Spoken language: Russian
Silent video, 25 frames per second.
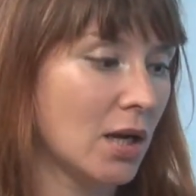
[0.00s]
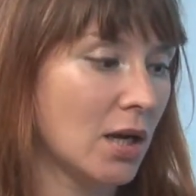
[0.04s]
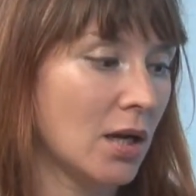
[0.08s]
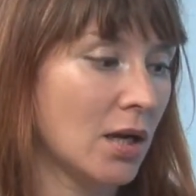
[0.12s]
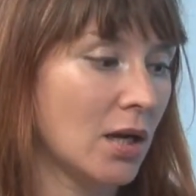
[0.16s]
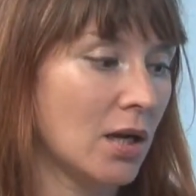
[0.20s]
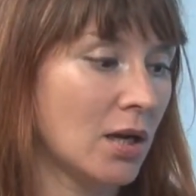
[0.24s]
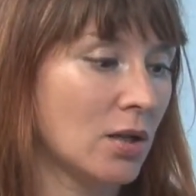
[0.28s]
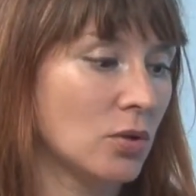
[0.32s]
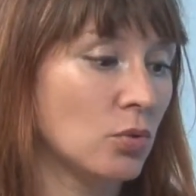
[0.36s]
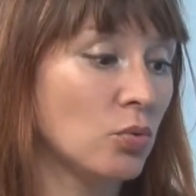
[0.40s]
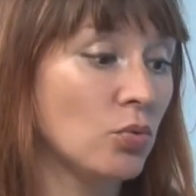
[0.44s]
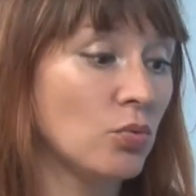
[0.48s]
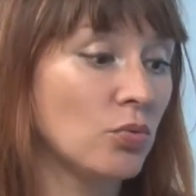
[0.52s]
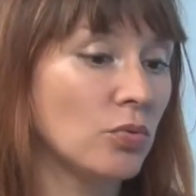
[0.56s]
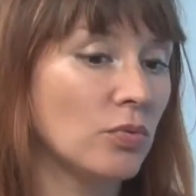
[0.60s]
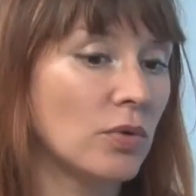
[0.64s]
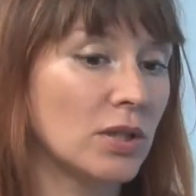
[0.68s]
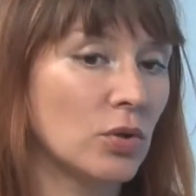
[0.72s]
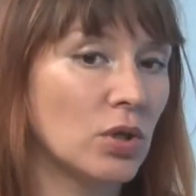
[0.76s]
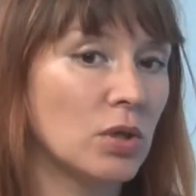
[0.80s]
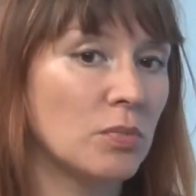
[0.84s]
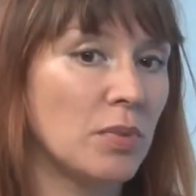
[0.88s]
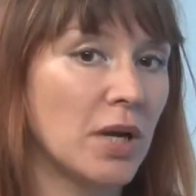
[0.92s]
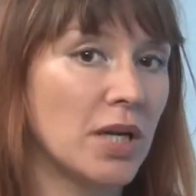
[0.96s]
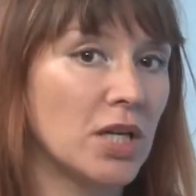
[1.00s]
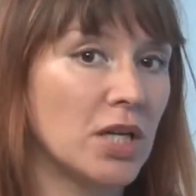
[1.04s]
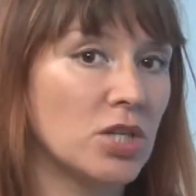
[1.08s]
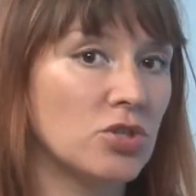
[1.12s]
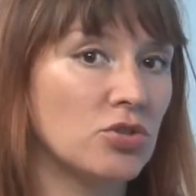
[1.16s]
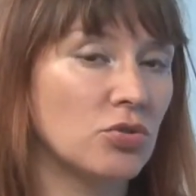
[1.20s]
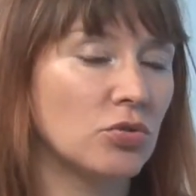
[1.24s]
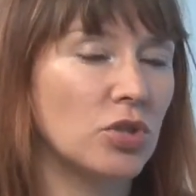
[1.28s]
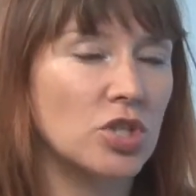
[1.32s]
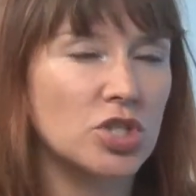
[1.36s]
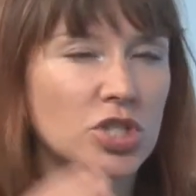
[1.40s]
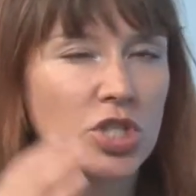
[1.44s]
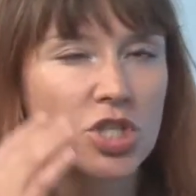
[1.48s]
А, ну, Анатолий
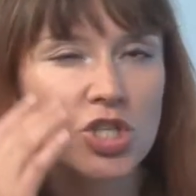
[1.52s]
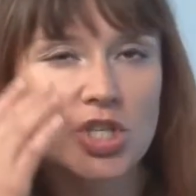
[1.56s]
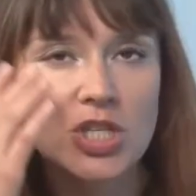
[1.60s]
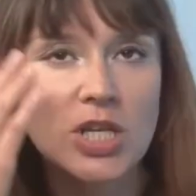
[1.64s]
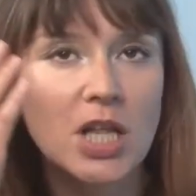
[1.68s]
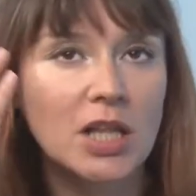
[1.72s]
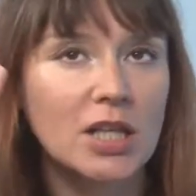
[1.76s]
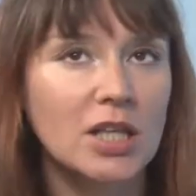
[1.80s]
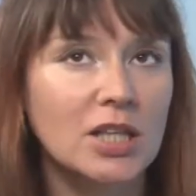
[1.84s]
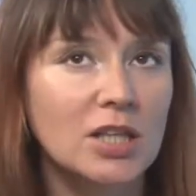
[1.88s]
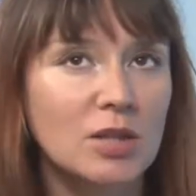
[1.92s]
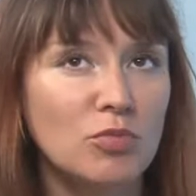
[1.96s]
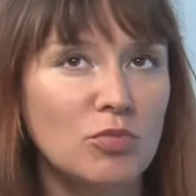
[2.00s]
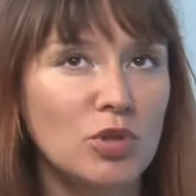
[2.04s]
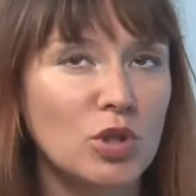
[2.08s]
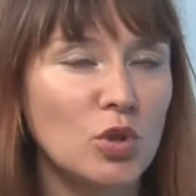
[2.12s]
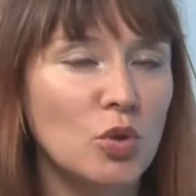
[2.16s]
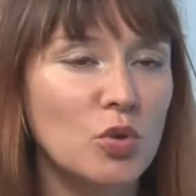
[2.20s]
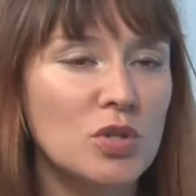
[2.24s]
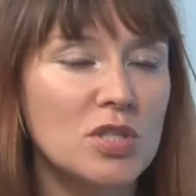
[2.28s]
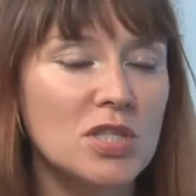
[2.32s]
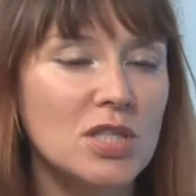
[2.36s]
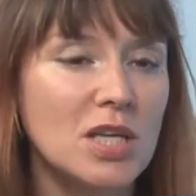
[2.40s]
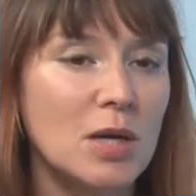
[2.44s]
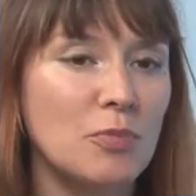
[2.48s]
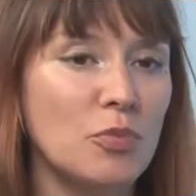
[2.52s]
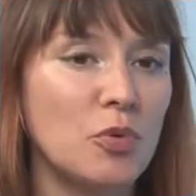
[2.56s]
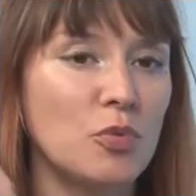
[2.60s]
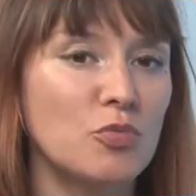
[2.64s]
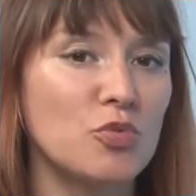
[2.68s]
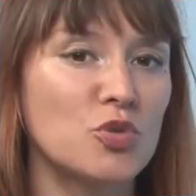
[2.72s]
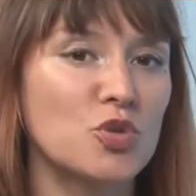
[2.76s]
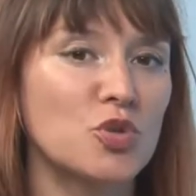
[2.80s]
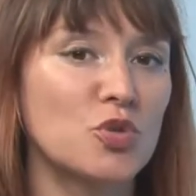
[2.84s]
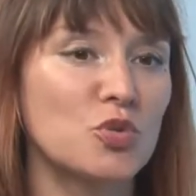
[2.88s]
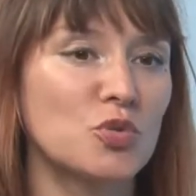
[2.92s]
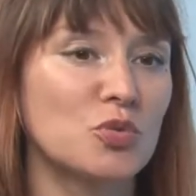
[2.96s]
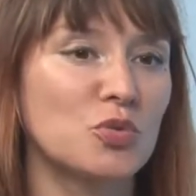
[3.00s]
Борисович, он даже сочинял какие-то мелодии. Я
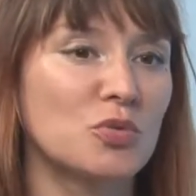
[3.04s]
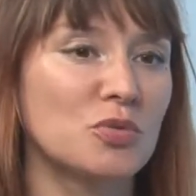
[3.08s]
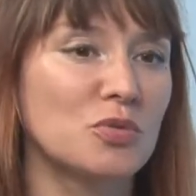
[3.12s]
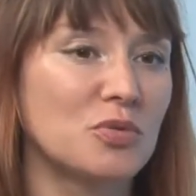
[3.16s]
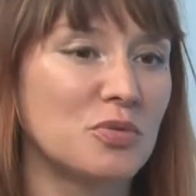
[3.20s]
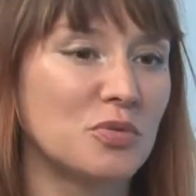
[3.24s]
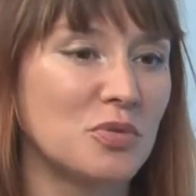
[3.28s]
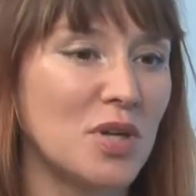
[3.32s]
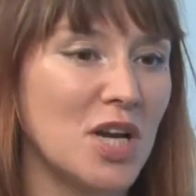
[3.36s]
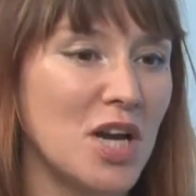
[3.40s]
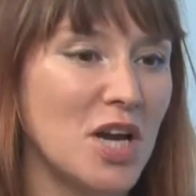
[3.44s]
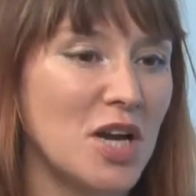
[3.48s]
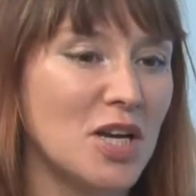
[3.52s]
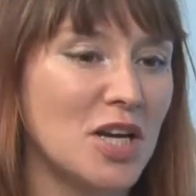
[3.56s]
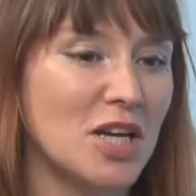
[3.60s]
помню, что